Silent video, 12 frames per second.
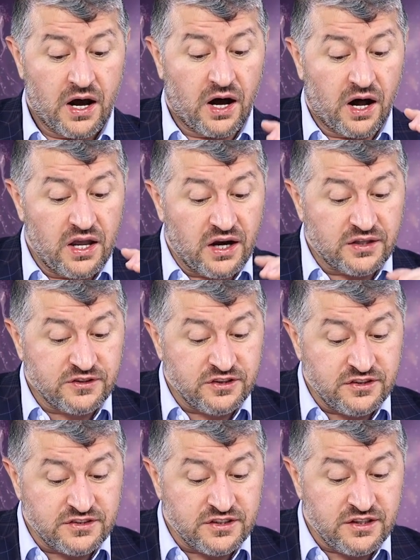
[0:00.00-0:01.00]

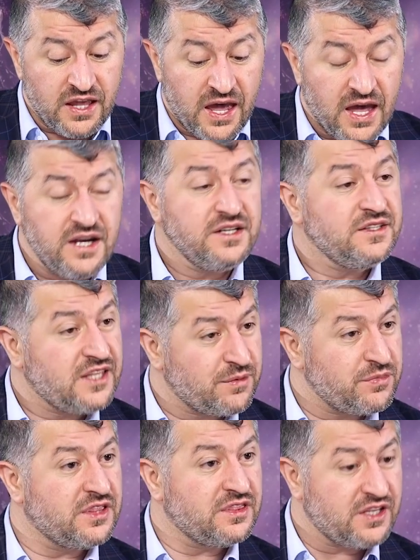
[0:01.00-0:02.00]
Hayatınızın her
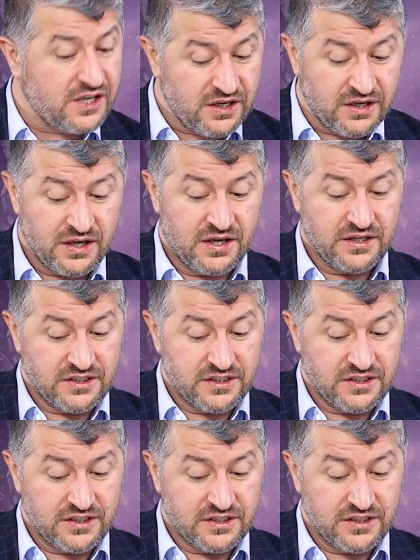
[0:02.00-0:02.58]
deminde